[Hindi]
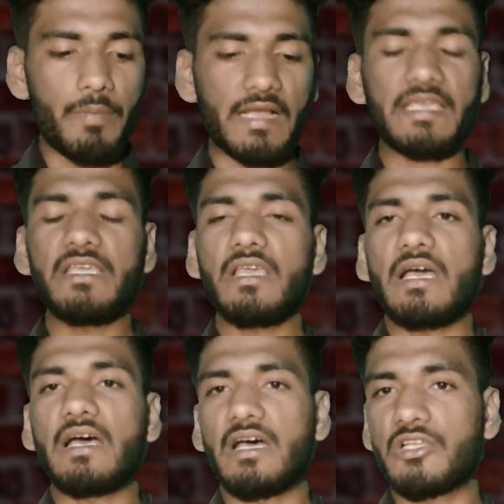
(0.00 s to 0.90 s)
बाकी
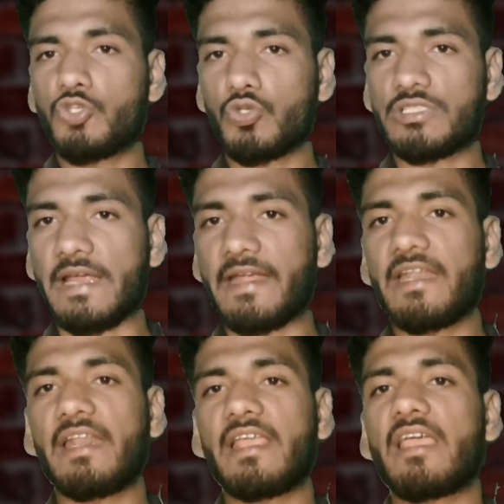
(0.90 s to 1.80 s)
जो
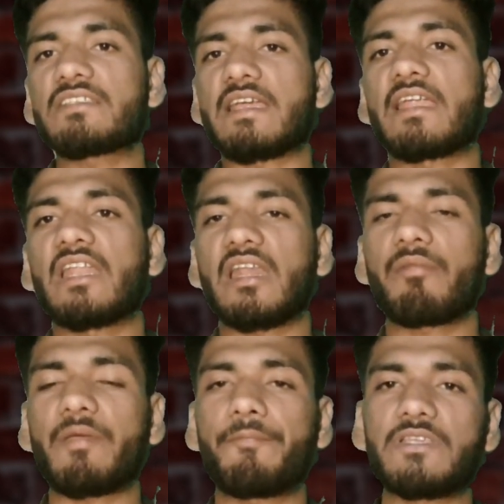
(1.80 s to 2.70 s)
सेकेंड इनिंग है सेकेंड
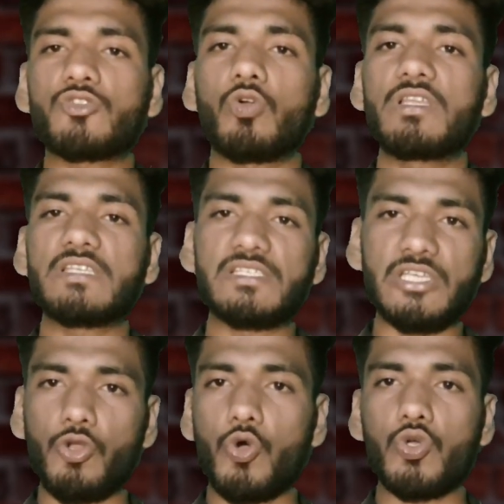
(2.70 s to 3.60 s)
इनिंग में पिच थोड़ी सी
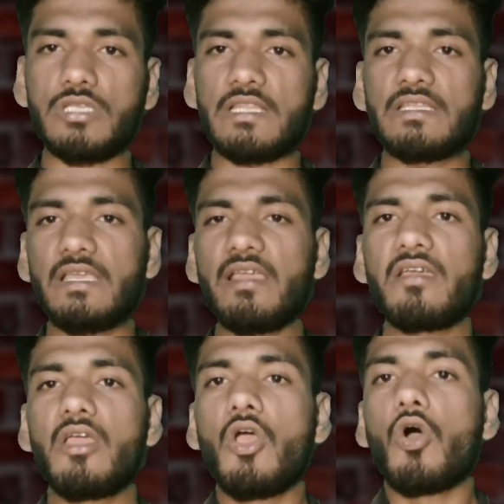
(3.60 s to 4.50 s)
स्लो हो जाती है
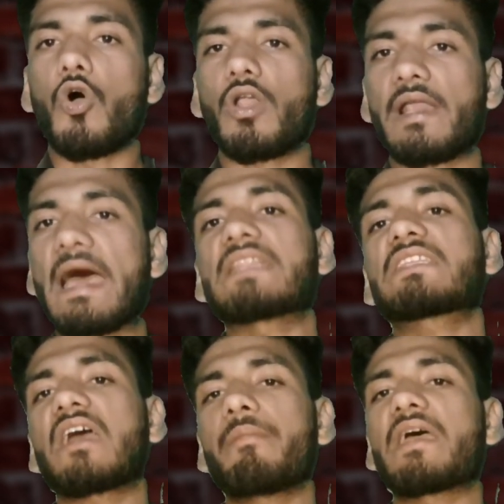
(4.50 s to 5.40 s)
और
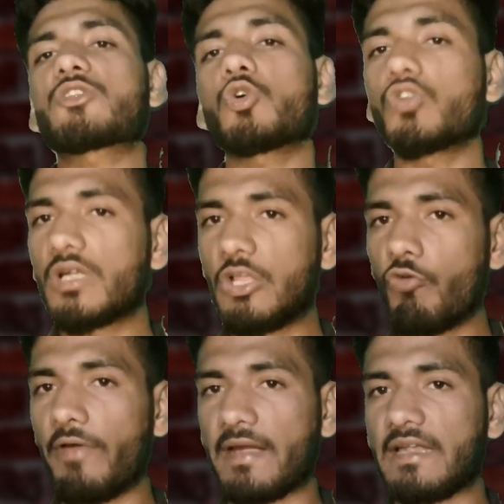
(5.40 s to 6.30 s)
रात का मैच हो तो
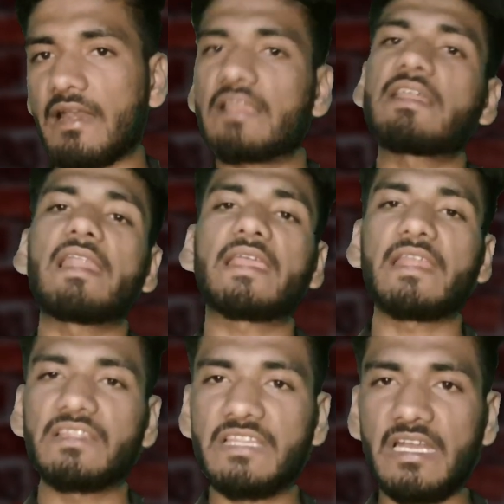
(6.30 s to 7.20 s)
ड्यू फैक्टर रहता है
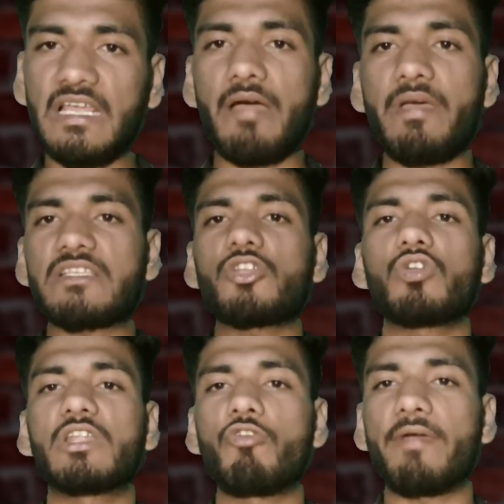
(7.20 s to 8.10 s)
लेकिन दिन का मैच हो
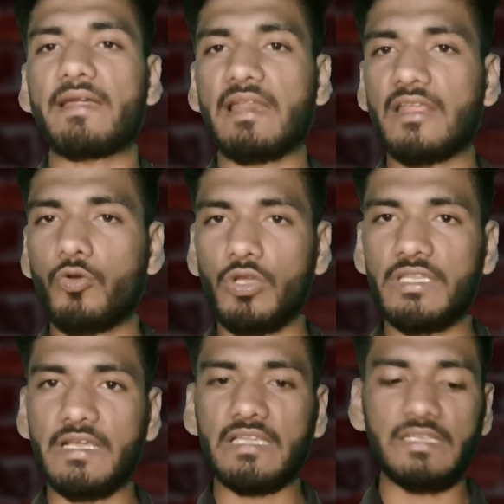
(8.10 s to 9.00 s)
तो ड्यू फैक्टर की कोई
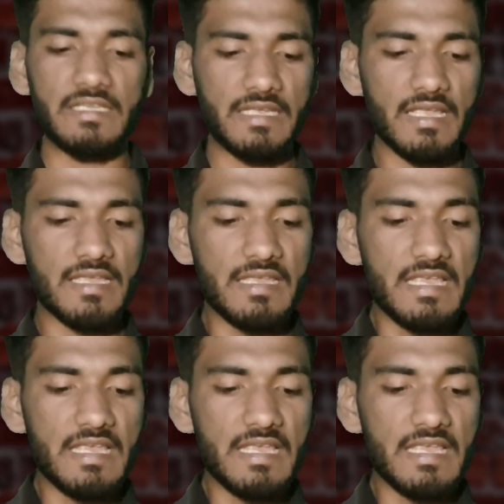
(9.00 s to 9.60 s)
दिक्कत नहीं है